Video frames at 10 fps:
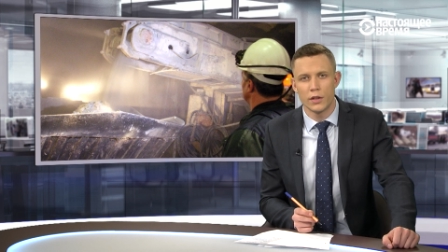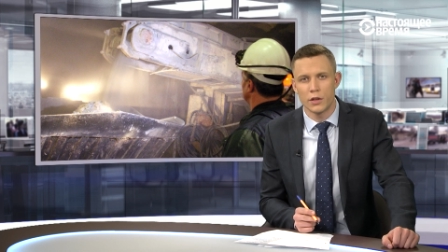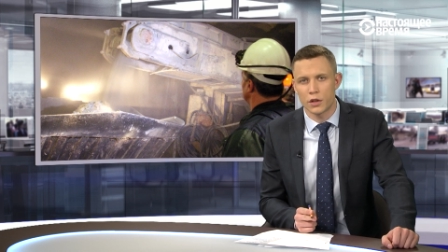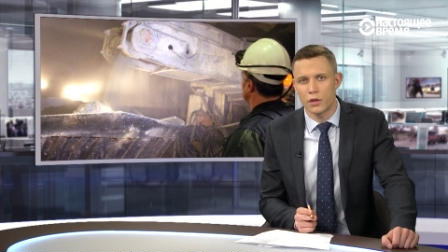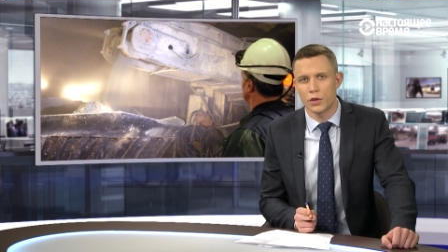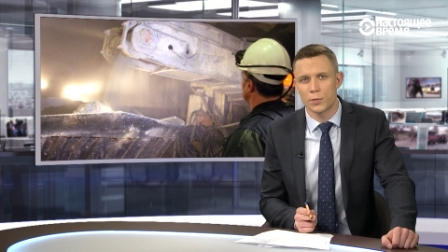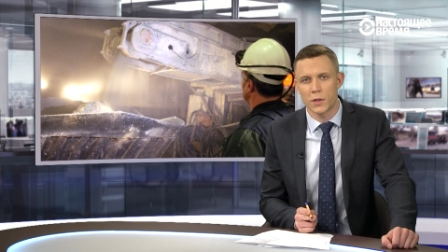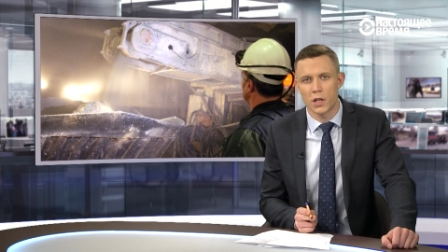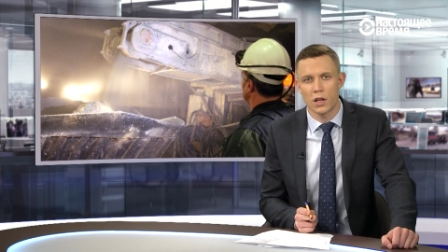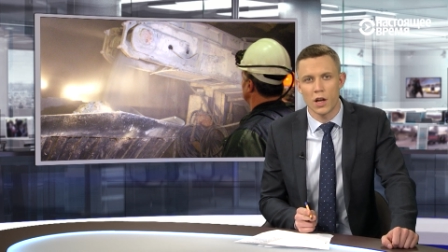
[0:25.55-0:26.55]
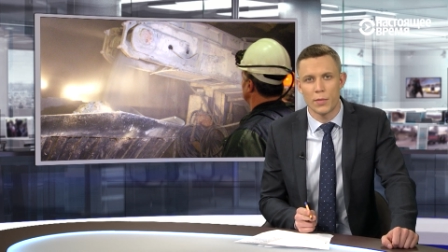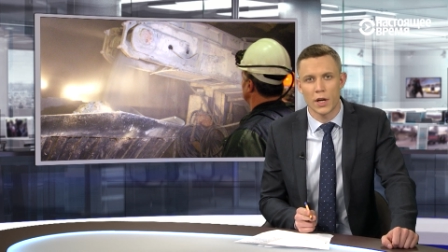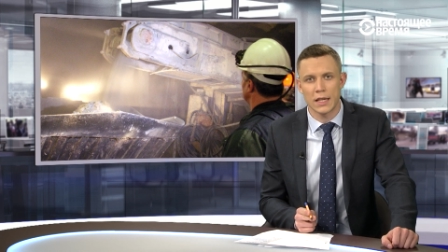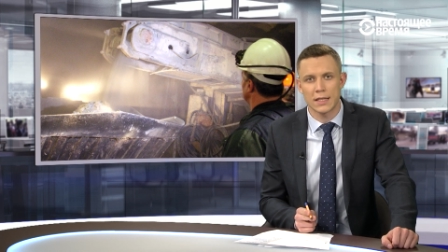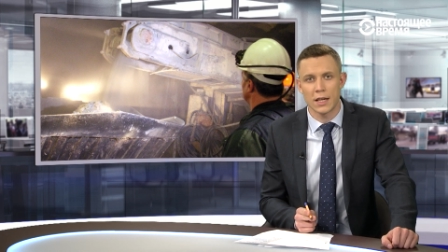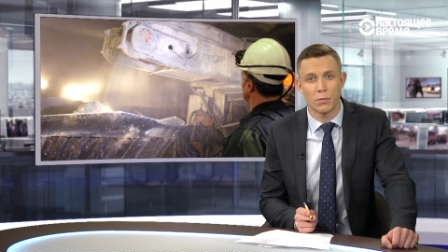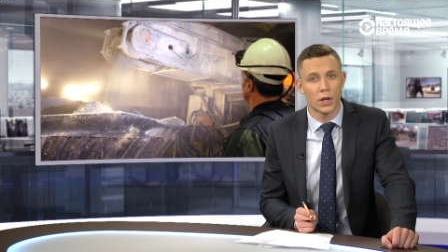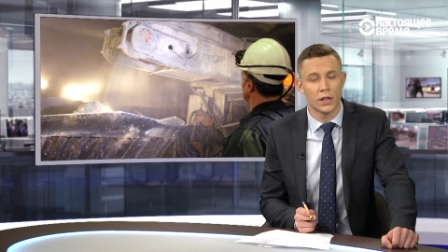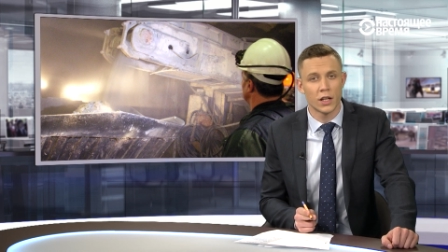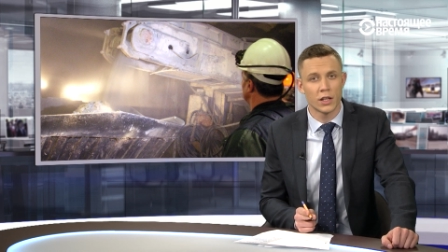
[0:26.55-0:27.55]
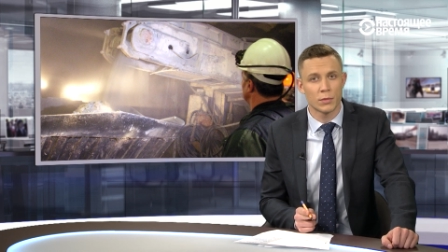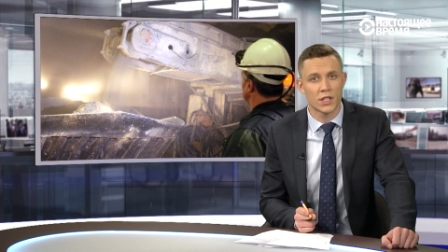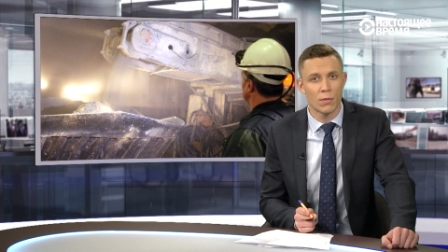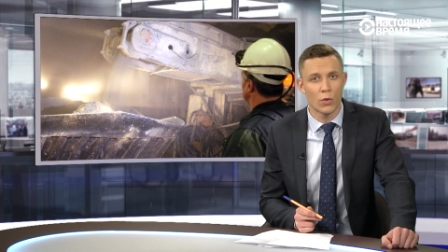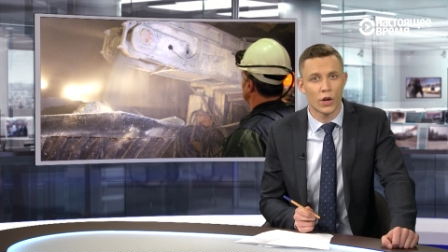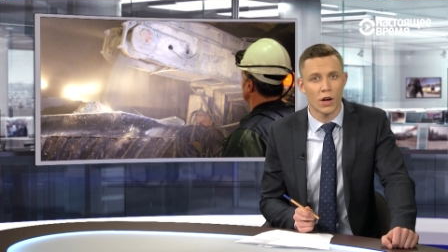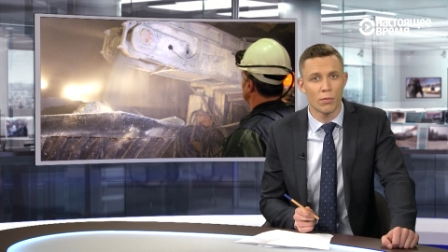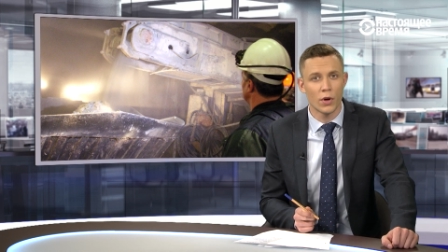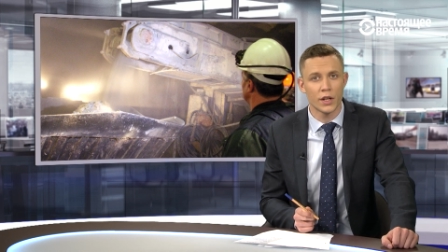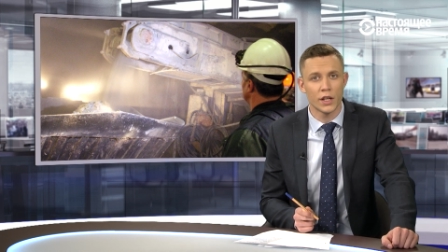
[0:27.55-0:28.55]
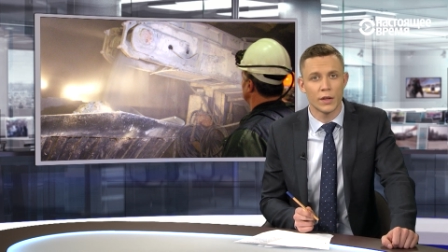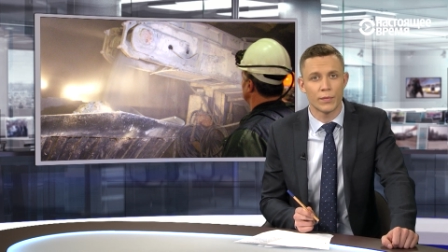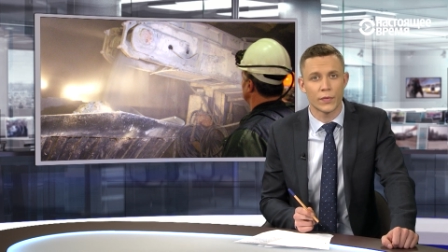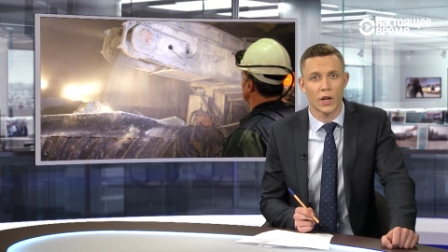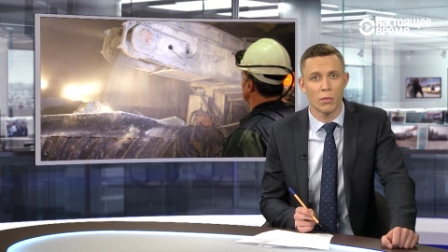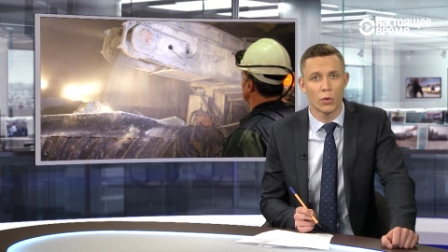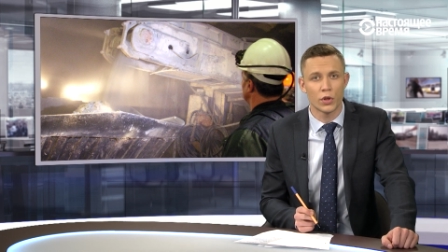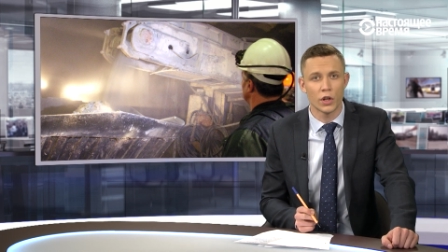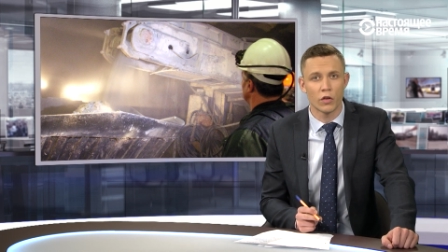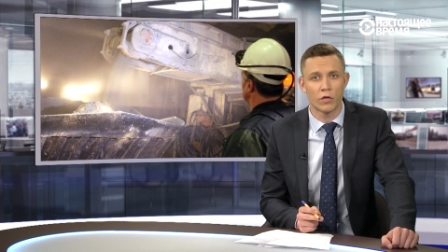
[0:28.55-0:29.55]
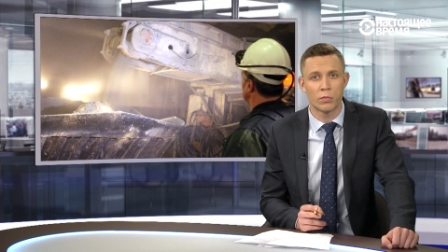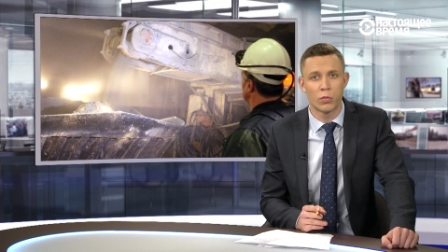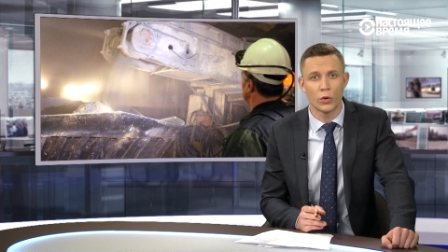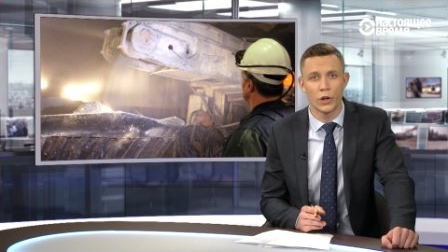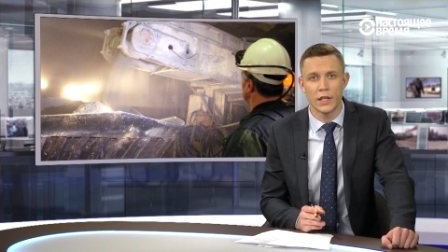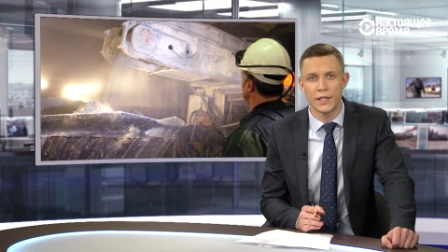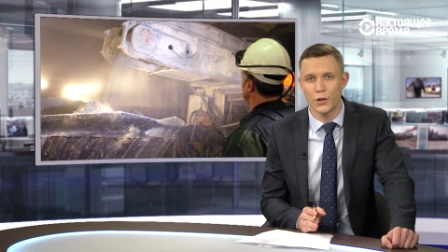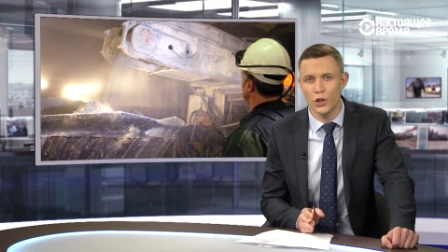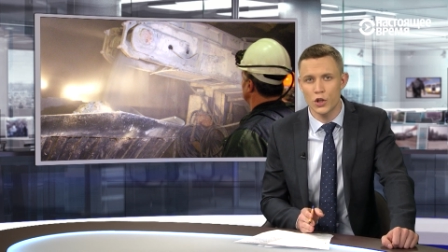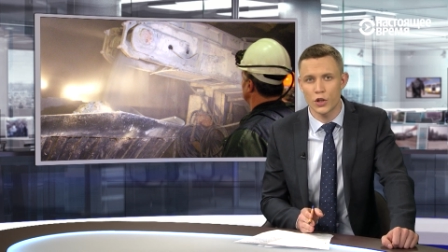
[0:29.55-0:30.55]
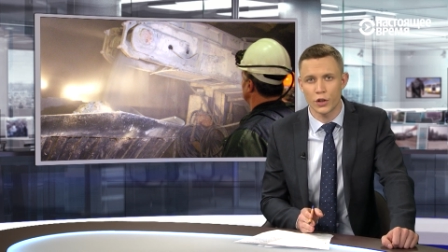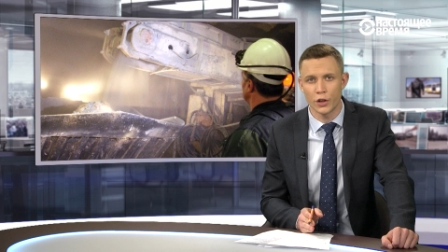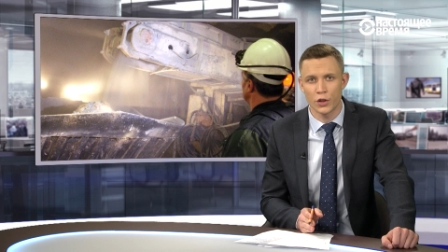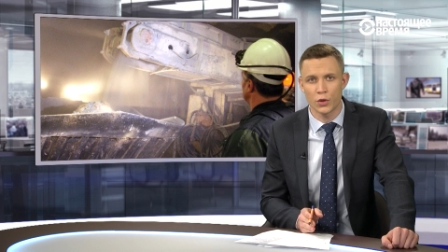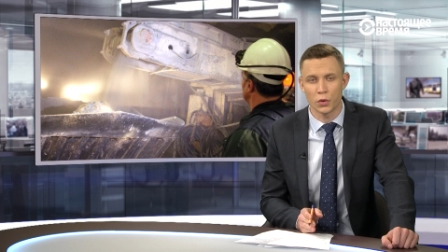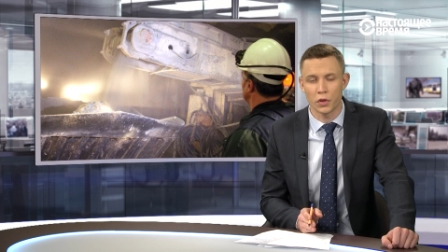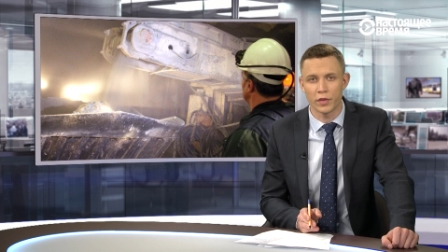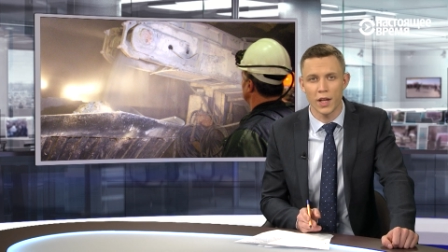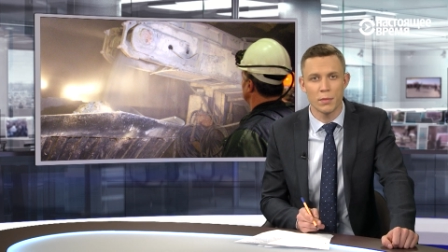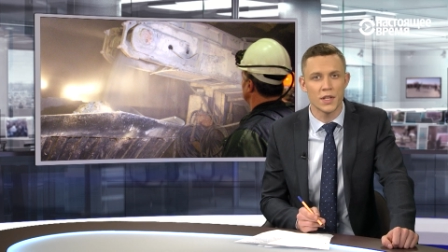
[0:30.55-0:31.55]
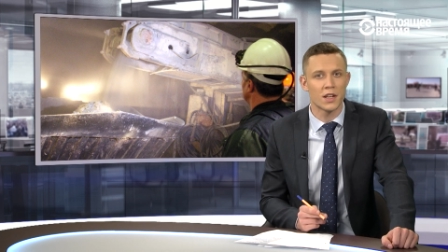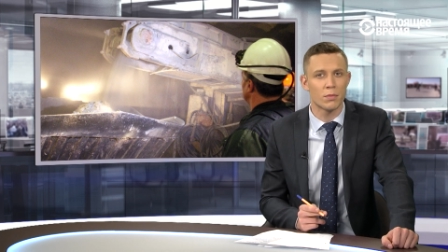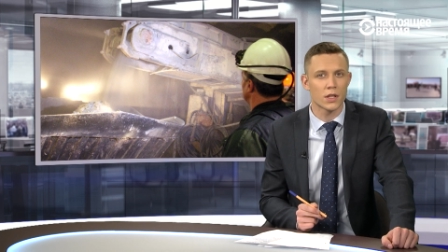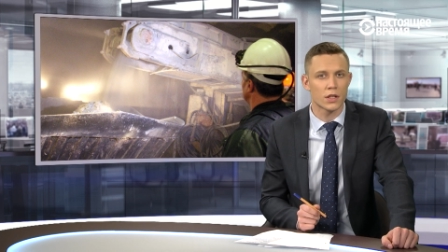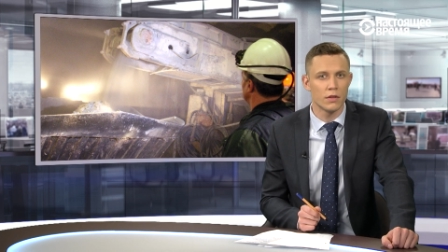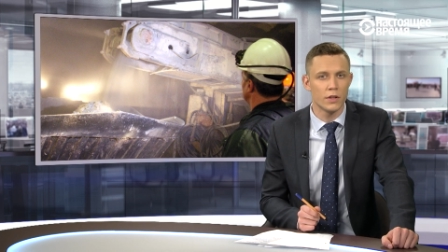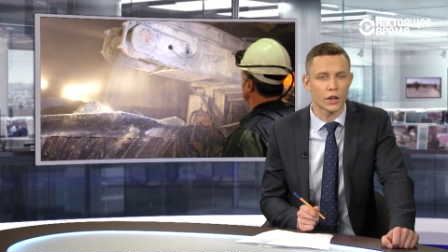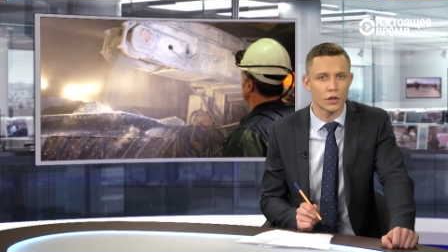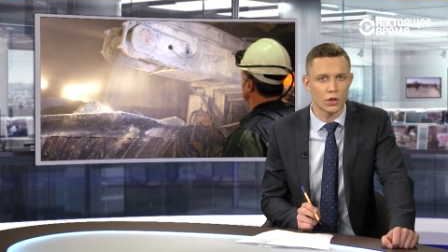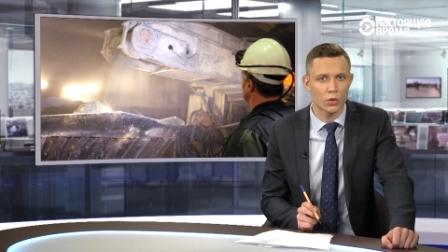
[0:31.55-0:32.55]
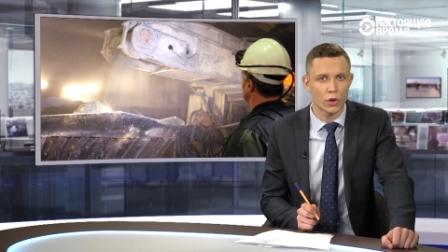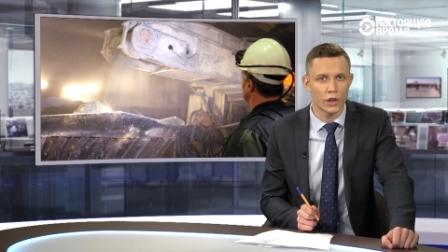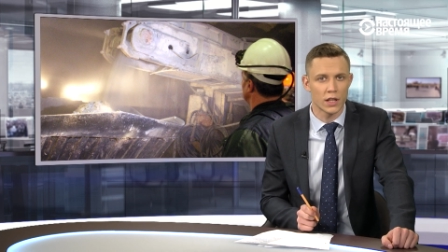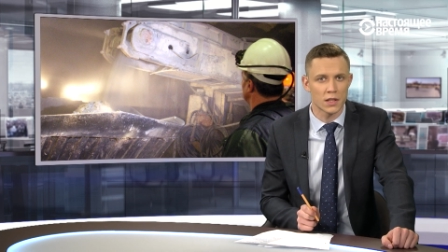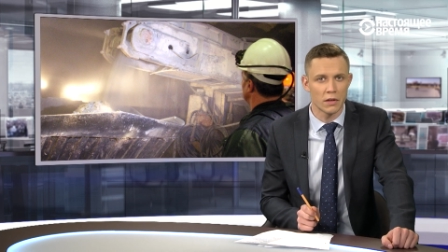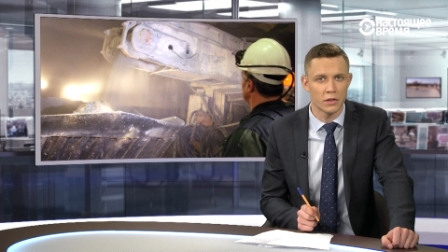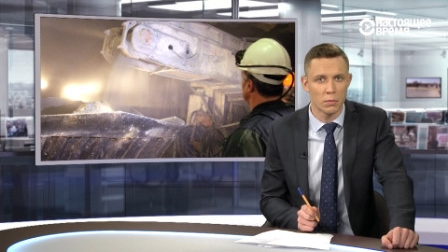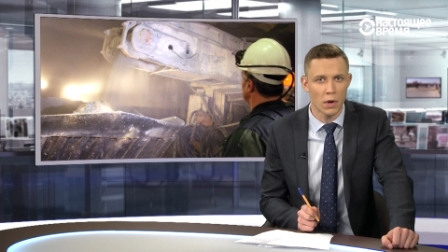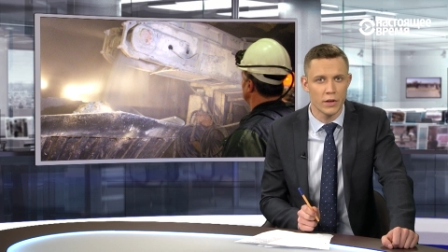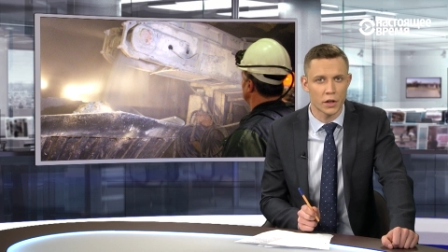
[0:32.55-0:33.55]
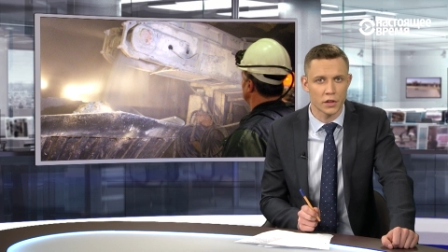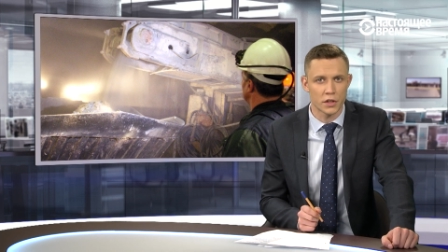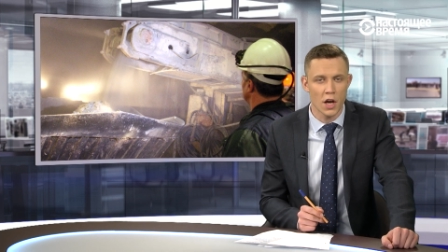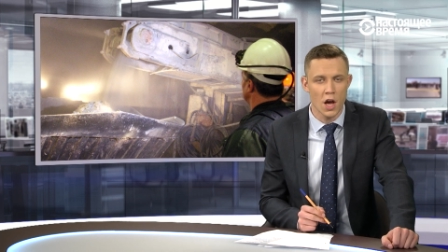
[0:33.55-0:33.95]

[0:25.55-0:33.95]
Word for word: Сейчас идет спасательная операция. По данным самой компании, работников подняли с нижних горизонтов на безопасный верхний. Скоро их доставят на поверхность.